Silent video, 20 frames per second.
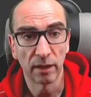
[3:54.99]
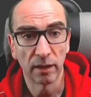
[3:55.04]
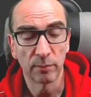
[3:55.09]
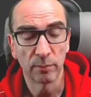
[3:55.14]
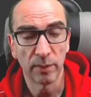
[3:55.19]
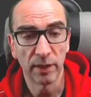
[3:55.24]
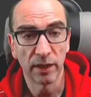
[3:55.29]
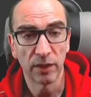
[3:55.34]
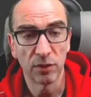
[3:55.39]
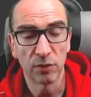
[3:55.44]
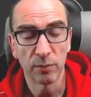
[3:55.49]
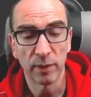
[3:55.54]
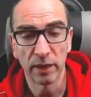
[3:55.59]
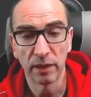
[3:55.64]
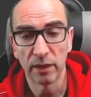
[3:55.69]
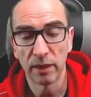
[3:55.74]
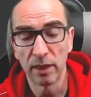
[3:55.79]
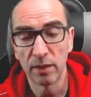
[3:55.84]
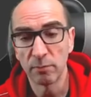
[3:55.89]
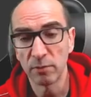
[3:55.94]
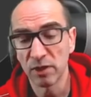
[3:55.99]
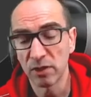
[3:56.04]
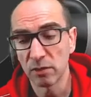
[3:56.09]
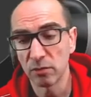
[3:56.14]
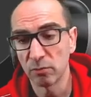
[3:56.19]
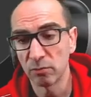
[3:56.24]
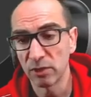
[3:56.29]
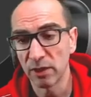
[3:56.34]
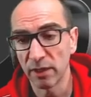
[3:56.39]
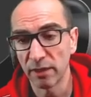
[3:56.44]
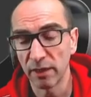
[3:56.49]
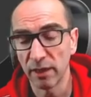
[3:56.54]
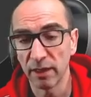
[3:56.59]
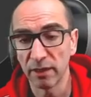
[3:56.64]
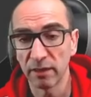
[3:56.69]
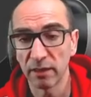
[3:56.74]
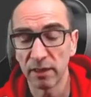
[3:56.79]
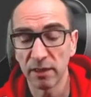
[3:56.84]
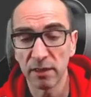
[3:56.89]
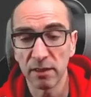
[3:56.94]
package man name, que es como se hacía
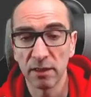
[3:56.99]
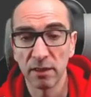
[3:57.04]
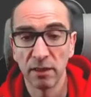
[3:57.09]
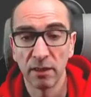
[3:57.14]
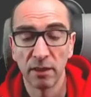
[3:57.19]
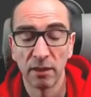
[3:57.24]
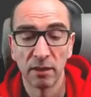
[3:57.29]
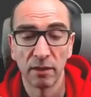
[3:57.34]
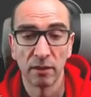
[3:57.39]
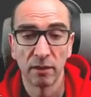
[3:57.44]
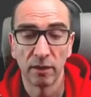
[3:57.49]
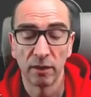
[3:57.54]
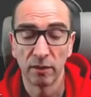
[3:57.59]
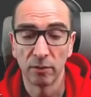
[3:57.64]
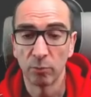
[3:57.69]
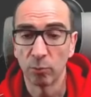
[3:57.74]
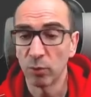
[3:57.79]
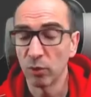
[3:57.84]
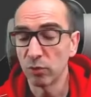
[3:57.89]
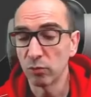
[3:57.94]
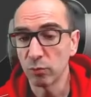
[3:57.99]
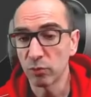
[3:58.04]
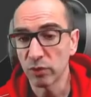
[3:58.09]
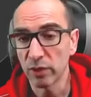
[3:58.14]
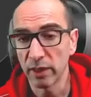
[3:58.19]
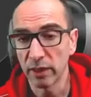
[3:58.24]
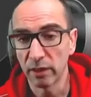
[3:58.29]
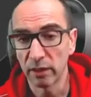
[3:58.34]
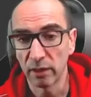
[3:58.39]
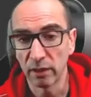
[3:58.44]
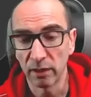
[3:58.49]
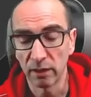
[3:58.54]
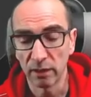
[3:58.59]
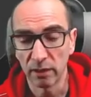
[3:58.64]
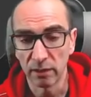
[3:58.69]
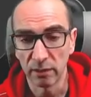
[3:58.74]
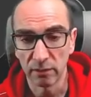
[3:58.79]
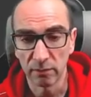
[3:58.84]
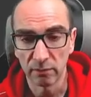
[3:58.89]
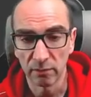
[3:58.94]
antes. podéis buscar
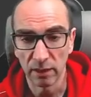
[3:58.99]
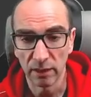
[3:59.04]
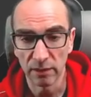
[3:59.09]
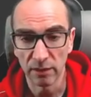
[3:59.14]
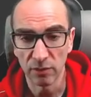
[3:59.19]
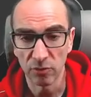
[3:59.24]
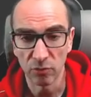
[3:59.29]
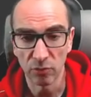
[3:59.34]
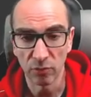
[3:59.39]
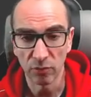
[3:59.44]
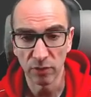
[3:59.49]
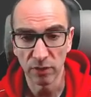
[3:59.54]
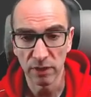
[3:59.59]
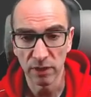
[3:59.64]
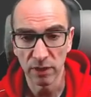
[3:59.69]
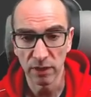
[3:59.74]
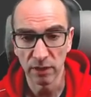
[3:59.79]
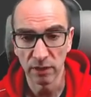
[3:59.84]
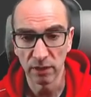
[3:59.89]
las instrucciones en,